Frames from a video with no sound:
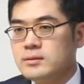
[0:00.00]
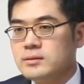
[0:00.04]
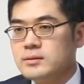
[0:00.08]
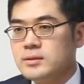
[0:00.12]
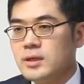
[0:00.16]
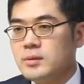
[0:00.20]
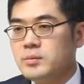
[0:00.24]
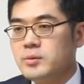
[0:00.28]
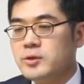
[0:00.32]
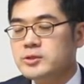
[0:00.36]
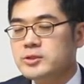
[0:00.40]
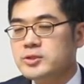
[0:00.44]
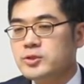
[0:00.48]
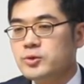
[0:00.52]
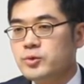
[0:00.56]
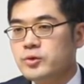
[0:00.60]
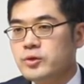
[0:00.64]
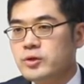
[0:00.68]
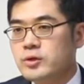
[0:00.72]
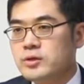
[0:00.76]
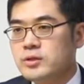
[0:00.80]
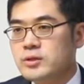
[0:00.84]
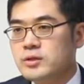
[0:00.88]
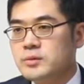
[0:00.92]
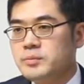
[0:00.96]
세 번째
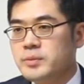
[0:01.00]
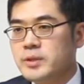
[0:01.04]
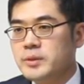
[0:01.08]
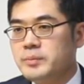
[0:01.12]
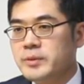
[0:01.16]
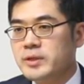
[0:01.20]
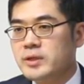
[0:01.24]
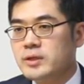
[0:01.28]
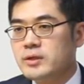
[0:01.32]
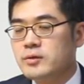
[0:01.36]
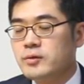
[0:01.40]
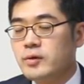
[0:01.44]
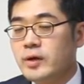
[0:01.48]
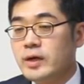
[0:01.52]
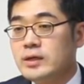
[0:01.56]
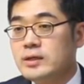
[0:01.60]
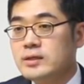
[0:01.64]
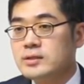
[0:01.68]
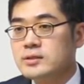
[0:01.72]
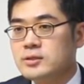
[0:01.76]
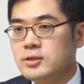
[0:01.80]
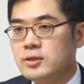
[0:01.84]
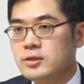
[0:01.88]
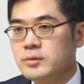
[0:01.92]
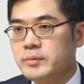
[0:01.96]
요건은 비밀
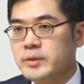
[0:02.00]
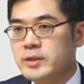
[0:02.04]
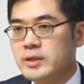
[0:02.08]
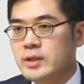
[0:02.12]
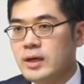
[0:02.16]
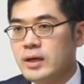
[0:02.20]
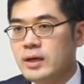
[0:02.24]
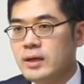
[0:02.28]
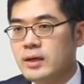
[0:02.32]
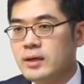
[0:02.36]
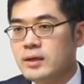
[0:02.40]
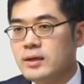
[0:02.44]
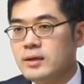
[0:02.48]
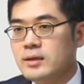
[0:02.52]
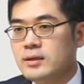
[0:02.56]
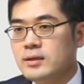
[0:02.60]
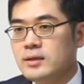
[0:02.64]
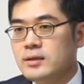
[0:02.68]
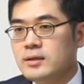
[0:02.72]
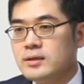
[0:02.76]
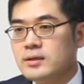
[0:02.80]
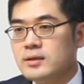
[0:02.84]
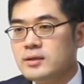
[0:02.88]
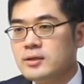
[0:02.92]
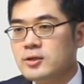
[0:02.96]
관리성입니다.
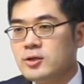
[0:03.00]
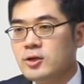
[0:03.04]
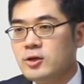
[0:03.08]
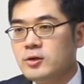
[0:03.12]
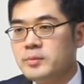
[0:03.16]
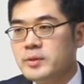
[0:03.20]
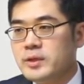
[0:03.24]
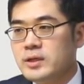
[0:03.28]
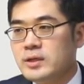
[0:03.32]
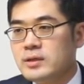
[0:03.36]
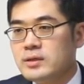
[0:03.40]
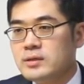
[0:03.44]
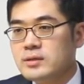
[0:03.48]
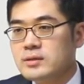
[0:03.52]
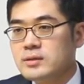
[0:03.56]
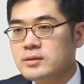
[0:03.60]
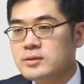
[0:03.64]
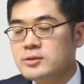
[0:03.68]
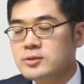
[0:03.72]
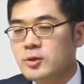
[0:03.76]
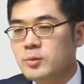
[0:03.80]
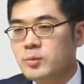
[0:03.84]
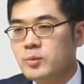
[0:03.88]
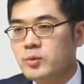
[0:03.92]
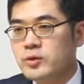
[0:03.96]
기업이
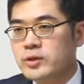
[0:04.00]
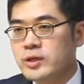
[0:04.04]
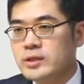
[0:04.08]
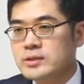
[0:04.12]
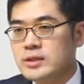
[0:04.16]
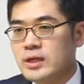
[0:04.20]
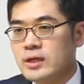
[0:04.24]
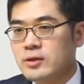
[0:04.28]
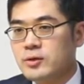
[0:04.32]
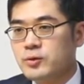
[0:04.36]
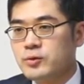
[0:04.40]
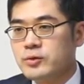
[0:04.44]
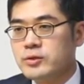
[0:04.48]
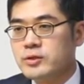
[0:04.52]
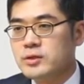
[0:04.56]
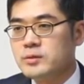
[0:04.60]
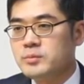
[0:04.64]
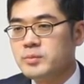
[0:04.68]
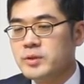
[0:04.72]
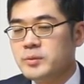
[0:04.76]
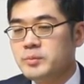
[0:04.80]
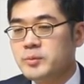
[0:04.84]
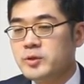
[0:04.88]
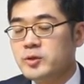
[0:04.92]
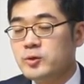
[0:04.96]
그 정보나
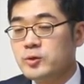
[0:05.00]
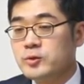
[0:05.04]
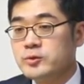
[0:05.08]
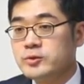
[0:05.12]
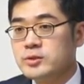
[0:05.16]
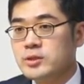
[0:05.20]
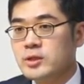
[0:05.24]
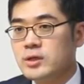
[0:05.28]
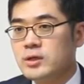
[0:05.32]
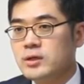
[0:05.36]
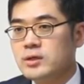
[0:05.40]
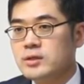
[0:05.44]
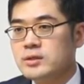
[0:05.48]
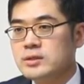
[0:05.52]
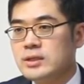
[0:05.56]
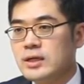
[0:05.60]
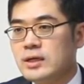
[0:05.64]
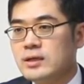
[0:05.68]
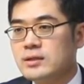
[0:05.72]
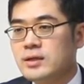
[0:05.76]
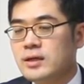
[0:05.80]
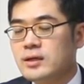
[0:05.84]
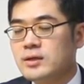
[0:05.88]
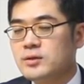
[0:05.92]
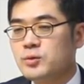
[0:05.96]
자료를 비밀로서
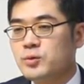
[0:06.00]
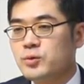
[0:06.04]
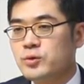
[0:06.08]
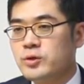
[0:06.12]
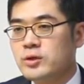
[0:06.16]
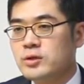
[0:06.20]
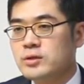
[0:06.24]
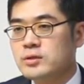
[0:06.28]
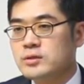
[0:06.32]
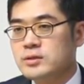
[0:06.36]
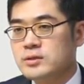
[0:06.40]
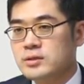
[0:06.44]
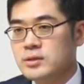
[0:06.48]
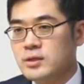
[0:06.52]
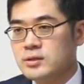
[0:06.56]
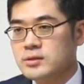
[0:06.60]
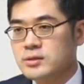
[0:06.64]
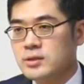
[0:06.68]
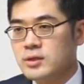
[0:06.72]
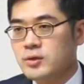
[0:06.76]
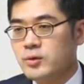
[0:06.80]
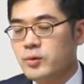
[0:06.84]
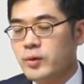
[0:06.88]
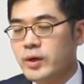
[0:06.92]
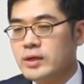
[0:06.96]
상당한 노력을
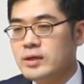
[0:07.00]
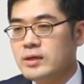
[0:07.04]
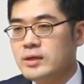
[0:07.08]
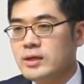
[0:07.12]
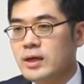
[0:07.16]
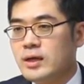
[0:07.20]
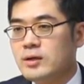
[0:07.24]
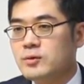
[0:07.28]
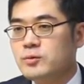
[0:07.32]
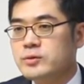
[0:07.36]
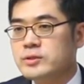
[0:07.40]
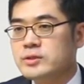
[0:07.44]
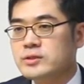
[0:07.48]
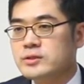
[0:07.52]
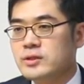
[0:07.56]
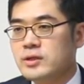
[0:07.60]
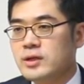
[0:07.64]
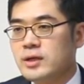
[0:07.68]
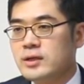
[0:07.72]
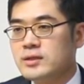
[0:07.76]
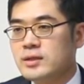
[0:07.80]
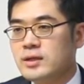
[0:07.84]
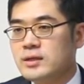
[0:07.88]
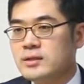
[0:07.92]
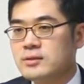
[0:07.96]
들여서 관리하고
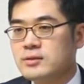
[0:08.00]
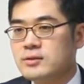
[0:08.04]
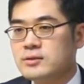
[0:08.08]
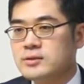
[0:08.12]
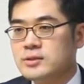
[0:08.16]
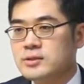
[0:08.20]
있어야 한다는